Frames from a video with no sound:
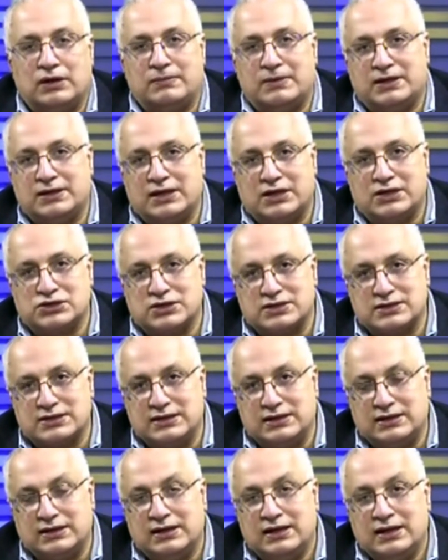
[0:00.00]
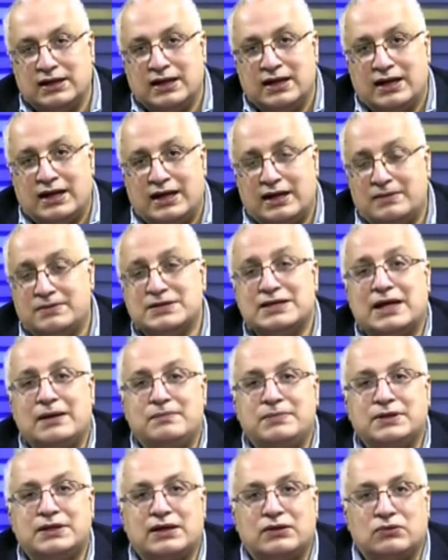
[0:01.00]
بعد عشر سنين أنا بس
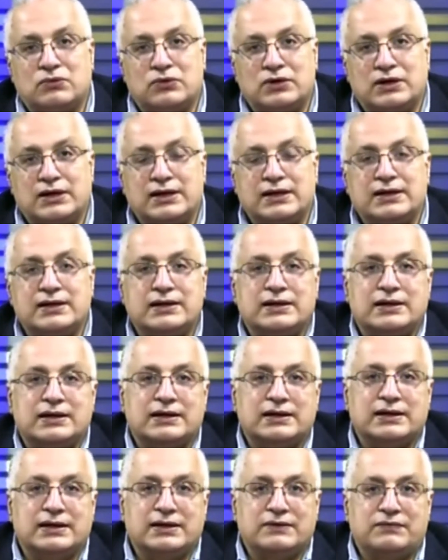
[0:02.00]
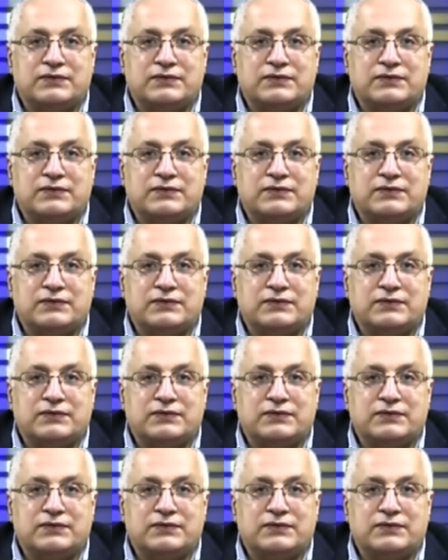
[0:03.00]
حبيت أقول إن آه،